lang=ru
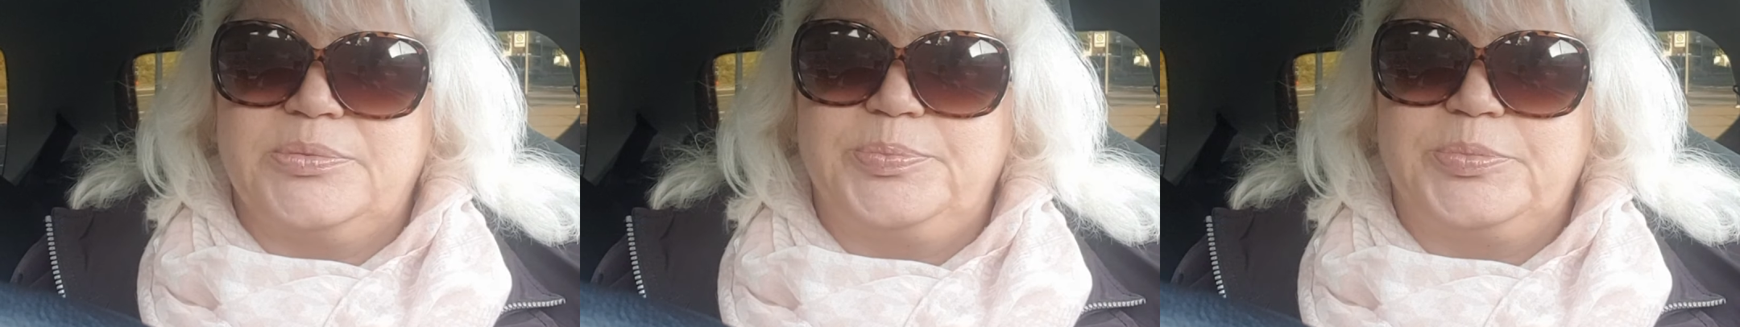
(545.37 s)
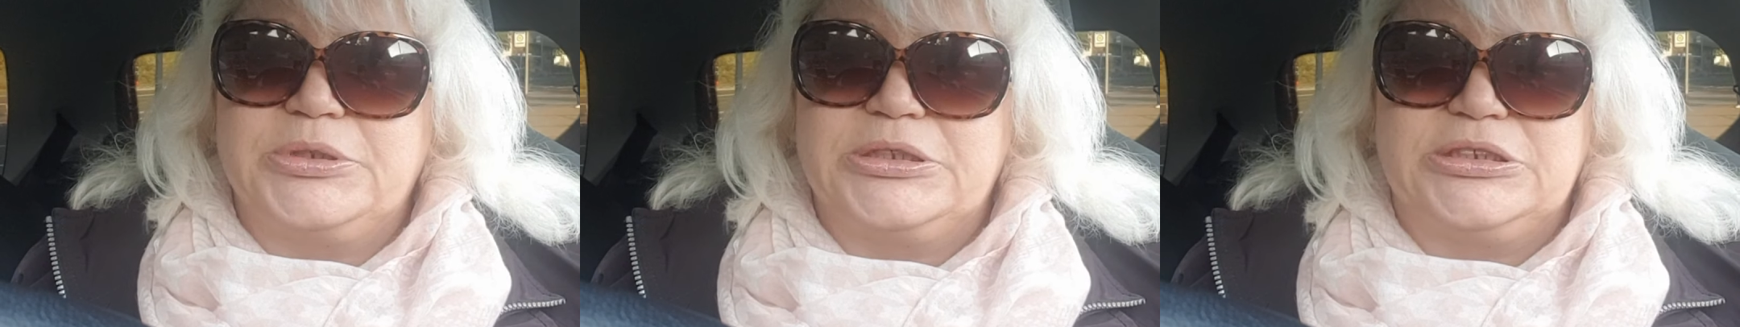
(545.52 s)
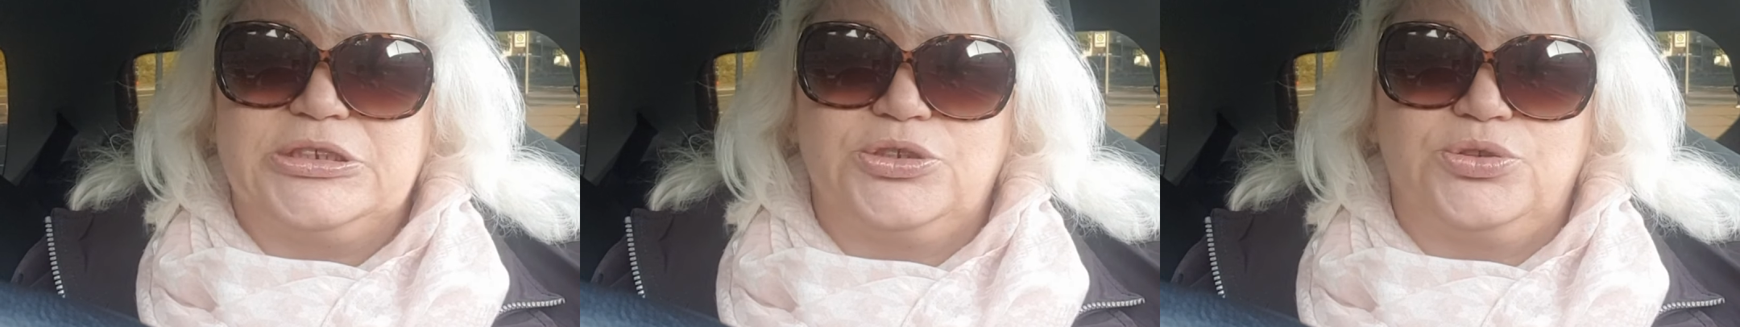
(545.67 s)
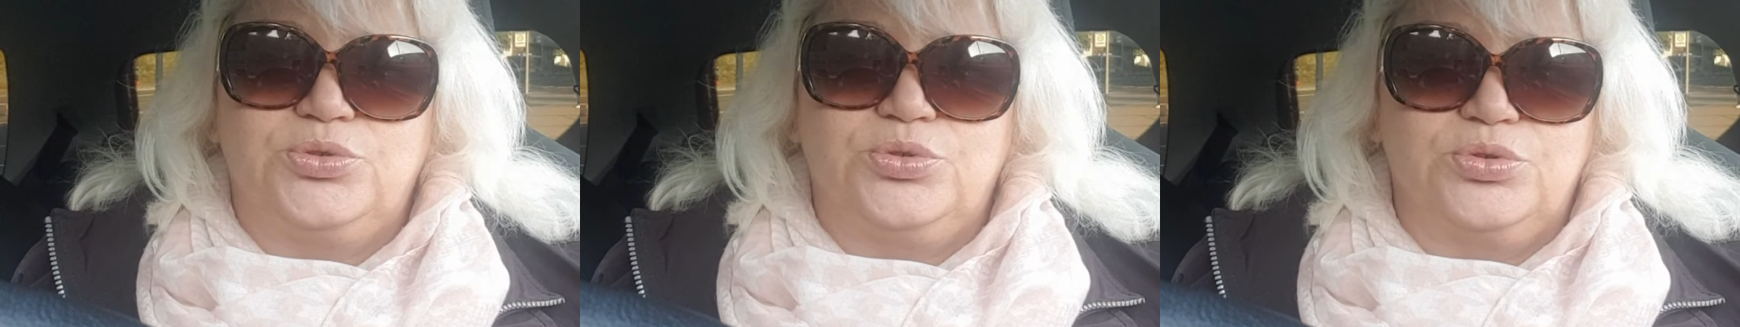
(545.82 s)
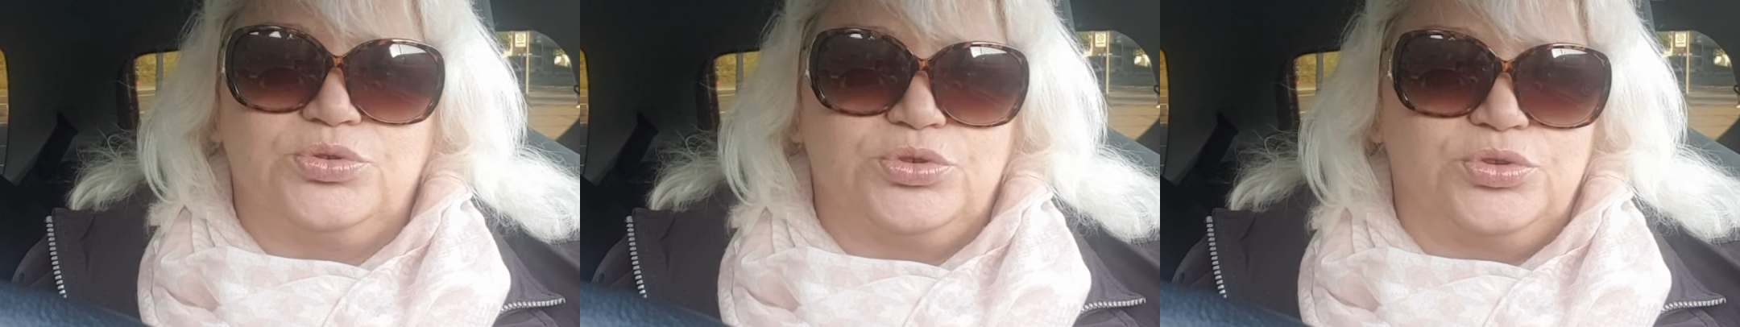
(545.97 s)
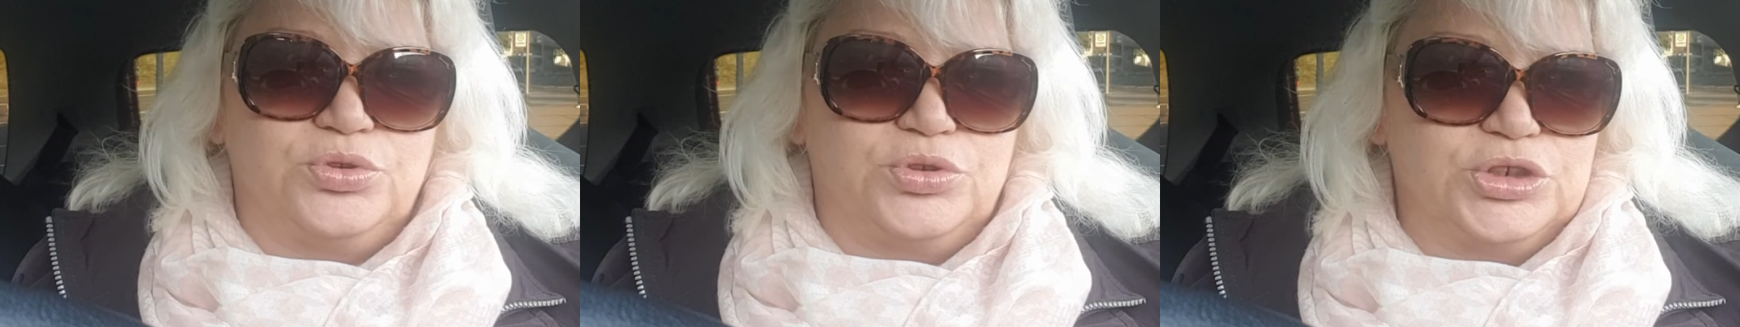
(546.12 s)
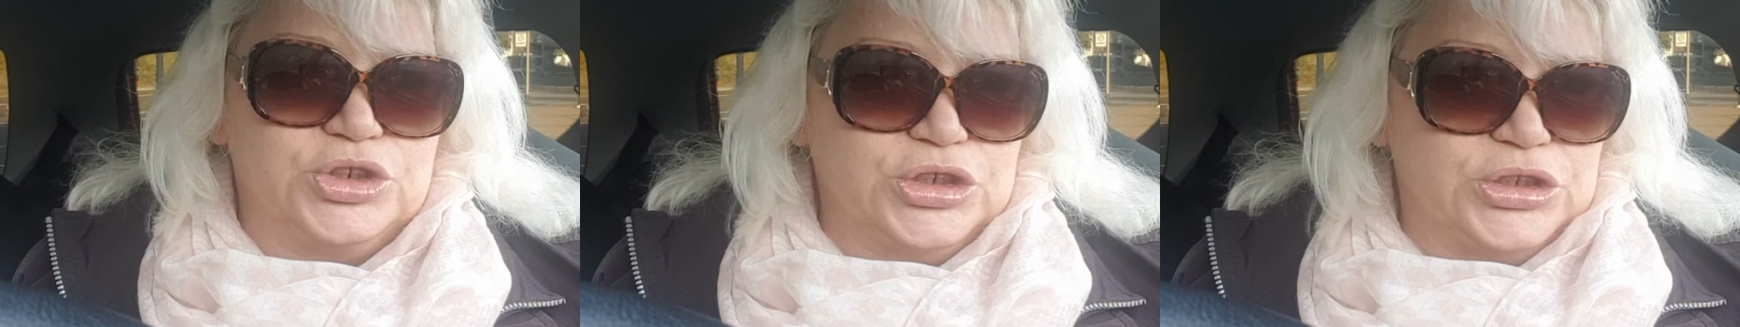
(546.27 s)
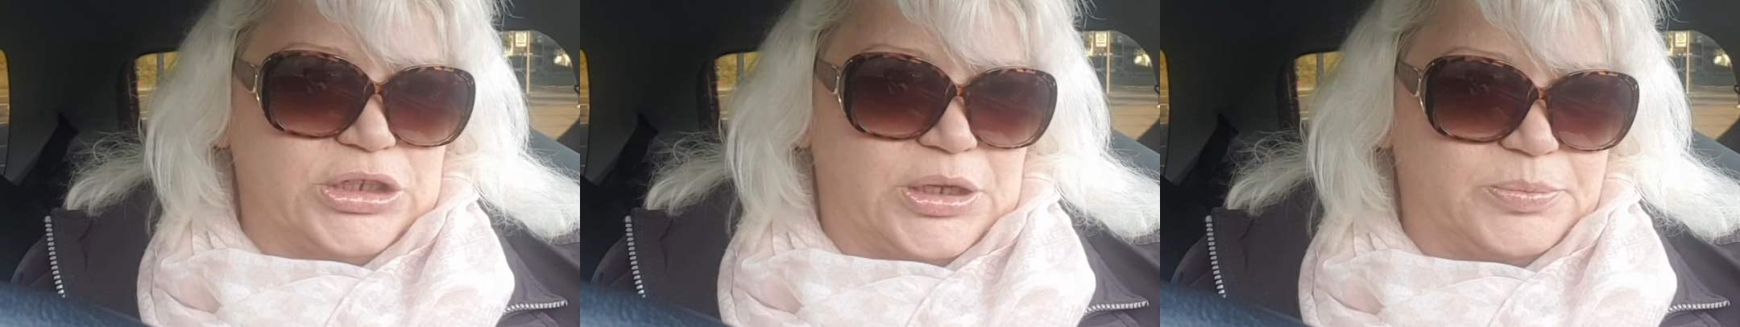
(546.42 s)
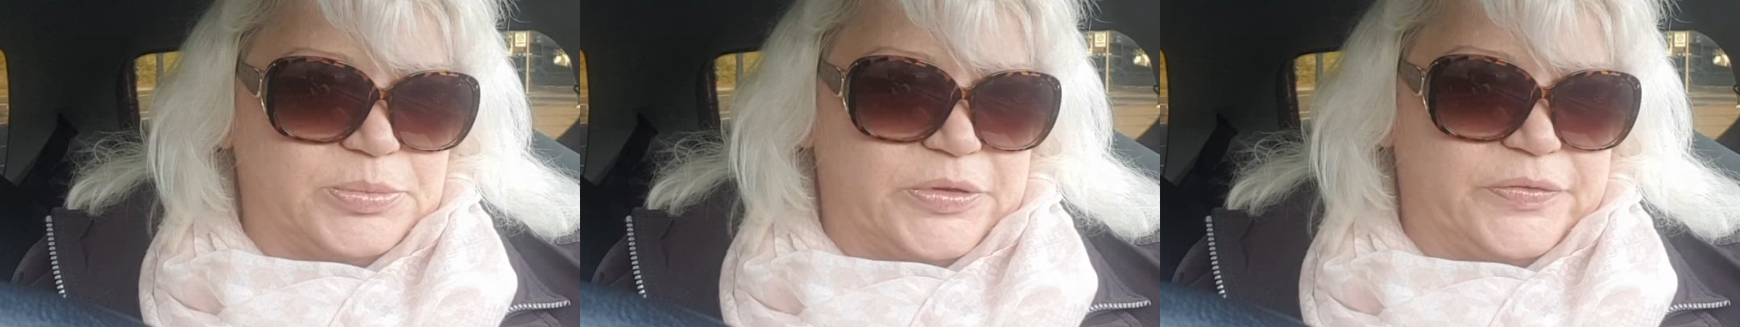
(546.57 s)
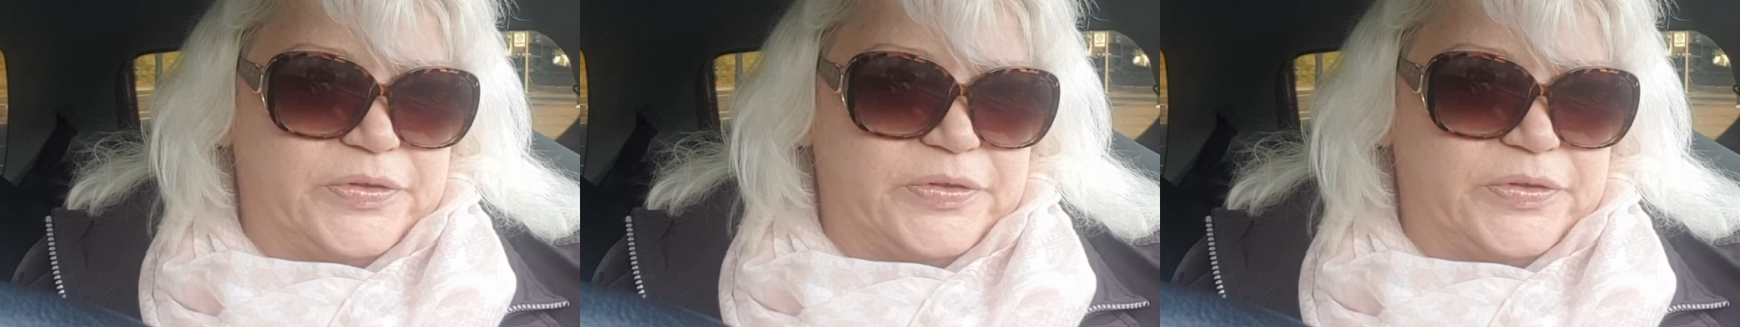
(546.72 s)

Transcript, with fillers: педикюр тоже там,